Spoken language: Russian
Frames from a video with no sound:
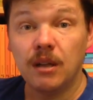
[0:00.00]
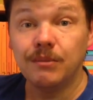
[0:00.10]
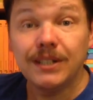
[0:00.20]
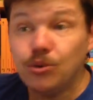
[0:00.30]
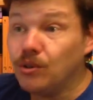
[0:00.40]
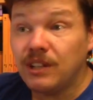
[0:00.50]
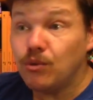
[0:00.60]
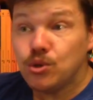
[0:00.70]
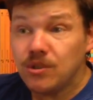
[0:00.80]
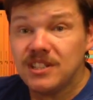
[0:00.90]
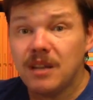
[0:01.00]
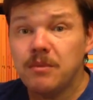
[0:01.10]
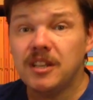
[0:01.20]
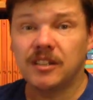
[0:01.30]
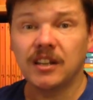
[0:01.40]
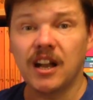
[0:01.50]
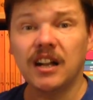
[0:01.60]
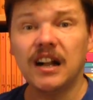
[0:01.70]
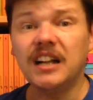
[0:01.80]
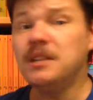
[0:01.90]
мир то того, что незаметно,
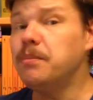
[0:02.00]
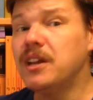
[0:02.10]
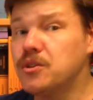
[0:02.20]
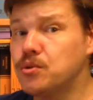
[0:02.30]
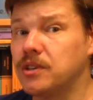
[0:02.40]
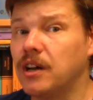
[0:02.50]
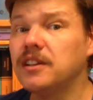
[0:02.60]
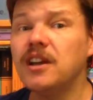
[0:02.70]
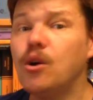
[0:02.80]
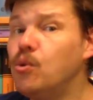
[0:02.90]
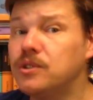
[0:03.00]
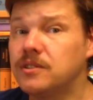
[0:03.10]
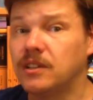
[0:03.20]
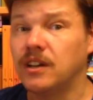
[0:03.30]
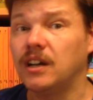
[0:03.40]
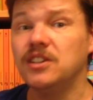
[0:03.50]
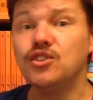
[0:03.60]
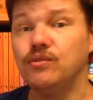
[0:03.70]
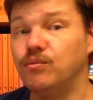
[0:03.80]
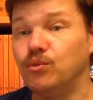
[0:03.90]
как, как они прячутся, как они охотятся, как они
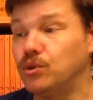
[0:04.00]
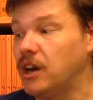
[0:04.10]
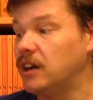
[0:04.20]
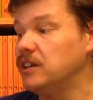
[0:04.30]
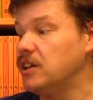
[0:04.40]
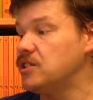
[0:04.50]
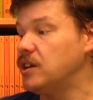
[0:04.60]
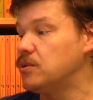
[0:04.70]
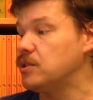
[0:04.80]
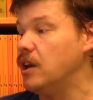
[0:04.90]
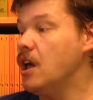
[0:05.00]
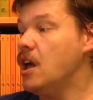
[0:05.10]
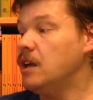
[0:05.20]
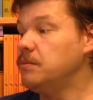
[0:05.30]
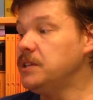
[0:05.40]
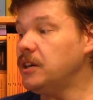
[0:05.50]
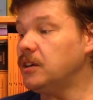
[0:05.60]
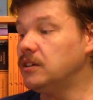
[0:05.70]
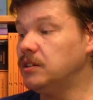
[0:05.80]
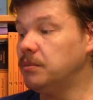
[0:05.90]
живут, как они рождаются.
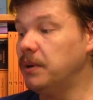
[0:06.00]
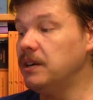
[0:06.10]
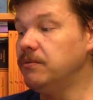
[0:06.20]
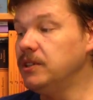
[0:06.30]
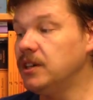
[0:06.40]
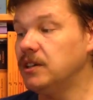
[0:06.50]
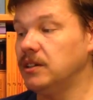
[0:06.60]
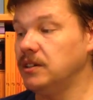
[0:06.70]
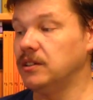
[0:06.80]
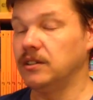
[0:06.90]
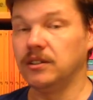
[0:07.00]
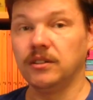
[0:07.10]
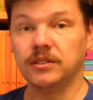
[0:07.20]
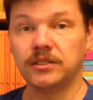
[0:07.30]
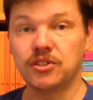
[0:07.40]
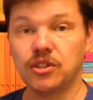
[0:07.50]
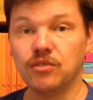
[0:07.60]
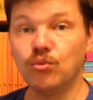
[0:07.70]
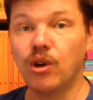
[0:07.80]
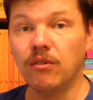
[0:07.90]
Мир э, полевых, э, э, значит,
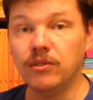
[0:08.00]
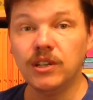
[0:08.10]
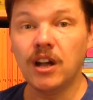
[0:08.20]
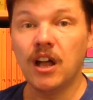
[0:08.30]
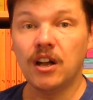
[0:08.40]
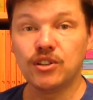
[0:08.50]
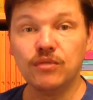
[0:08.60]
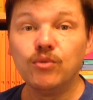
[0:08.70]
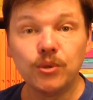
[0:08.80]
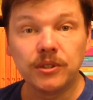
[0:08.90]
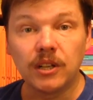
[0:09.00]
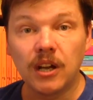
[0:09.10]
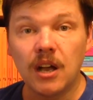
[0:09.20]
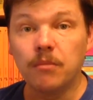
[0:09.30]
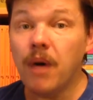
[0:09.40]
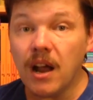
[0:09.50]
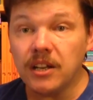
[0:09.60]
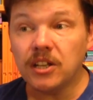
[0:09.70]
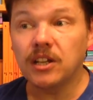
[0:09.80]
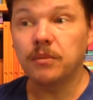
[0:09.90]
и луговых животных,
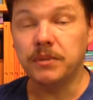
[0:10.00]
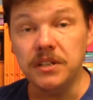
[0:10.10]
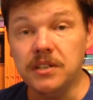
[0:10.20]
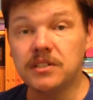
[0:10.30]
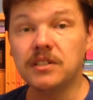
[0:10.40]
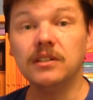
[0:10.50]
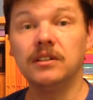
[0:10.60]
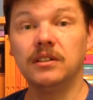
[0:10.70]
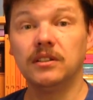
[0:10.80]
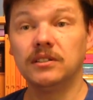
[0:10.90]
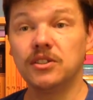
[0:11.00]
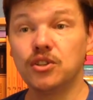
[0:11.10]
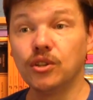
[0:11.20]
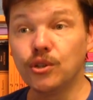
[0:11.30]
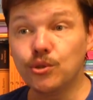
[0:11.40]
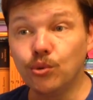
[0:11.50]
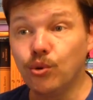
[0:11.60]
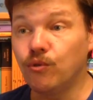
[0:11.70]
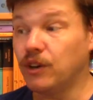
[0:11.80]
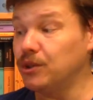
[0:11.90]
маленьких птиц, э, значит,
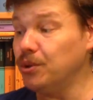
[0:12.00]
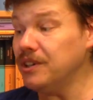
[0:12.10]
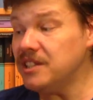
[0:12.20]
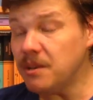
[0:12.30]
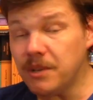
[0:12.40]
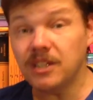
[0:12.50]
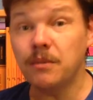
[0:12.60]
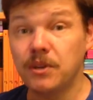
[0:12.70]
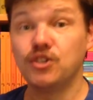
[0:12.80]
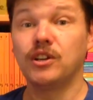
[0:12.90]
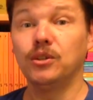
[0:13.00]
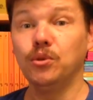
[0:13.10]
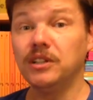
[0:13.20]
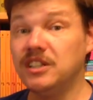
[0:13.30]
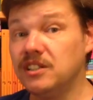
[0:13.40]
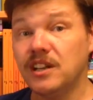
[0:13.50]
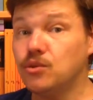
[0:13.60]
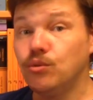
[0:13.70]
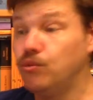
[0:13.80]
грызунов, которые незаметны, опять же, которые не сразу